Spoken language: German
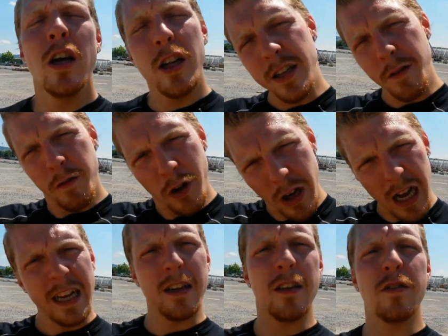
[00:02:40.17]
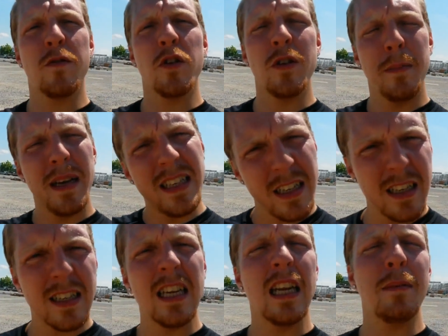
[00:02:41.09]
die von eines von dem Mädchen,
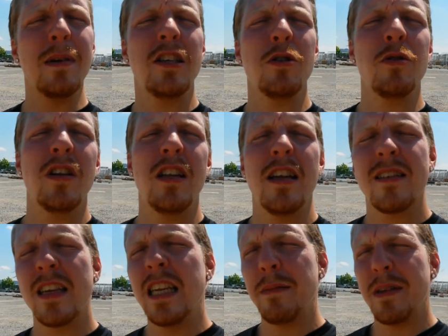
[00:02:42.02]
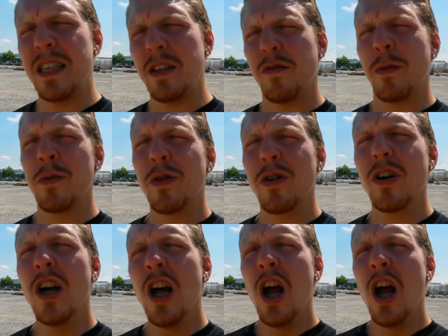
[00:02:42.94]
des Kindermädchen und des Kindermädchen vom Junge